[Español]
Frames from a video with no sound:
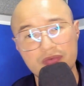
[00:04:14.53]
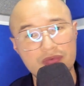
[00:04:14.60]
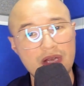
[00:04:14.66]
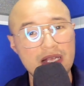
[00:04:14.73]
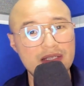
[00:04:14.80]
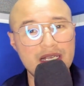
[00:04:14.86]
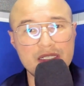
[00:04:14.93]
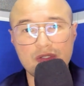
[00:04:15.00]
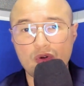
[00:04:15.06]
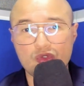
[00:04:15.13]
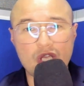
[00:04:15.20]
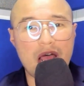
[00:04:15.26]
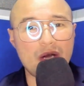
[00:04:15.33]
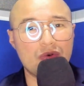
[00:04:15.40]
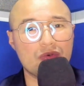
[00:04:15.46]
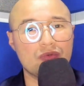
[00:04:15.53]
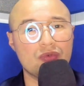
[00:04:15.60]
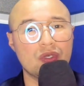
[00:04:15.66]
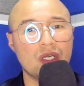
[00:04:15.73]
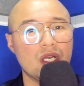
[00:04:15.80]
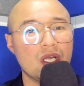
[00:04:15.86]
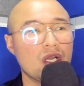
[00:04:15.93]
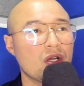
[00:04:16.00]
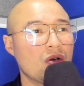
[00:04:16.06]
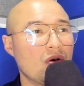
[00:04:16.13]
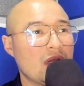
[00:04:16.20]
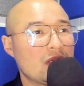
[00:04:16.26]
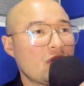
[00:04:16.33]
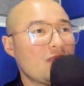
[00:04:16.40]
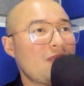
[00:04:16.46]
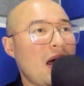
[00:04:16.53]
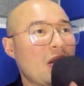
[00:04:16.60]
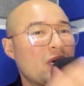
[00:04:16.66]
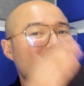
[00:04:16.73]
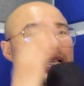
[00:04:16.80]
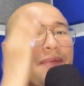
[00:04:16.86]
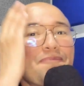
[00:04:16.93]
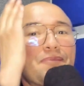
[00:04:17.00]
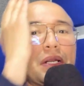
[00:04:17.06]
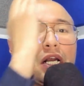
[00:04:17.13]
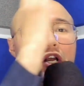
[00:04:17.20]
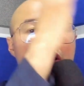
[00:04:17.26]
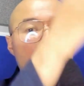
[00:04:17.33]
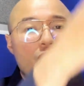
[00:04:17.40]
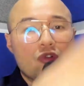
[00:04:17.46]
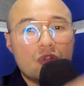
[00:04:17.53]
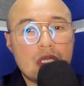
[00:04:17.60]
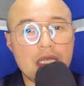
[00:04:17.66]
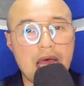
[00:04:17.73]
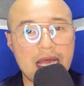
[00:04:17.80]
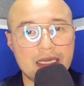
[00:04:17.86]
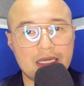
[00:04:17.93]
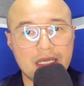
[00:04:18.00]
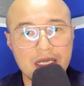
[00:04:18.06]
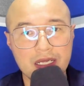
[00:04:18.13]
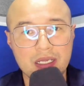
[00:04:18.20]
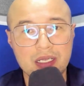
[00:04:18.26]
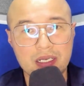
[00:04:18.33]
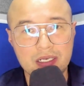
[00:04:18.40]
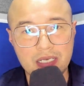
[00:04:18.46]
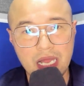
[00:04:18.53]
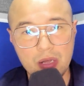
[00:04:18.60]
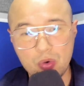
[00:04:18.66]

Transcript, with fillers: Las destrozaron con esos balones en profundidad las